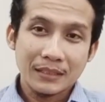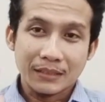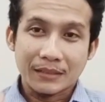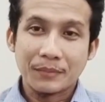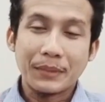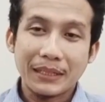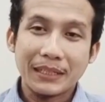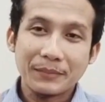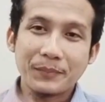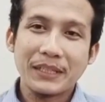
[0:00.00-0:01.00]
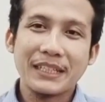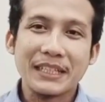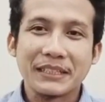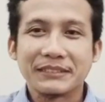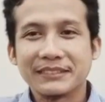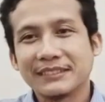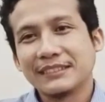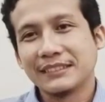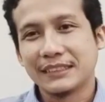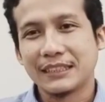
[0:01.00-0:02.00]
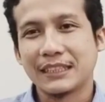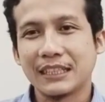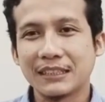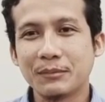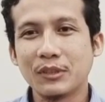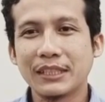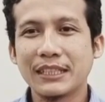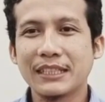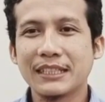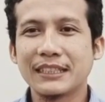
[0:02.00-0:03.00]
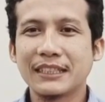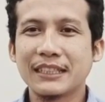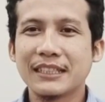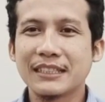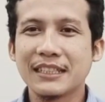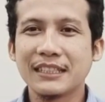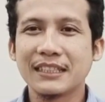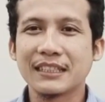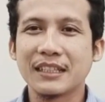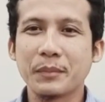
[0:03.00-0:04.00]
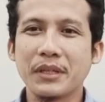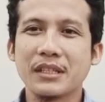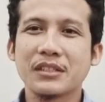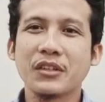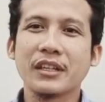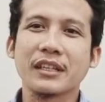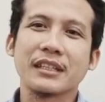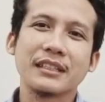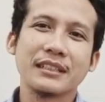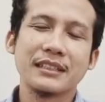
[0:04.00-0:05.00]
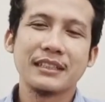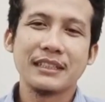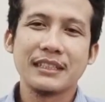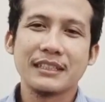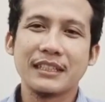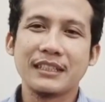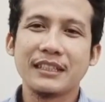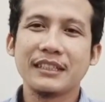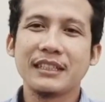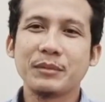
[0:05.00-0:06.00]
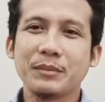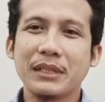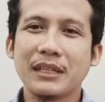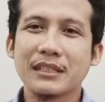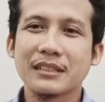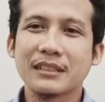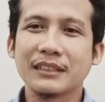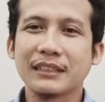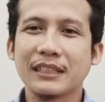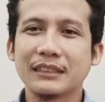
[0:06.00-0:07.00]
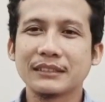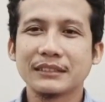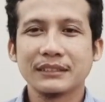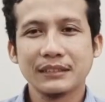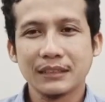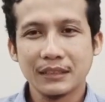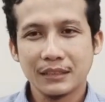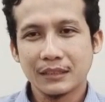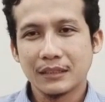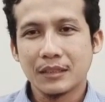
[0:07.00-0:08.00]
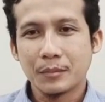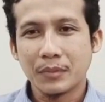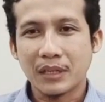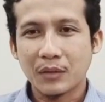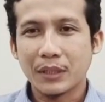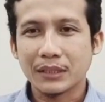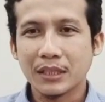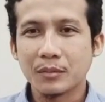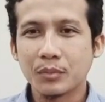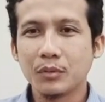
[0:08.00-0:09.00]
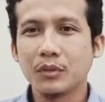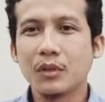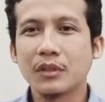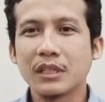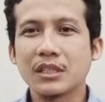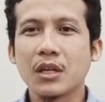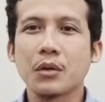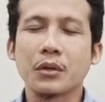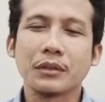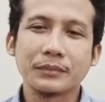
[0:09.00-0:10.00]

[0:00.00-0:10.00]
Semangat pagi. Ketemu lagi dengan channel GPS Coy. Channel yang membahas tentang perawatan burung kicau.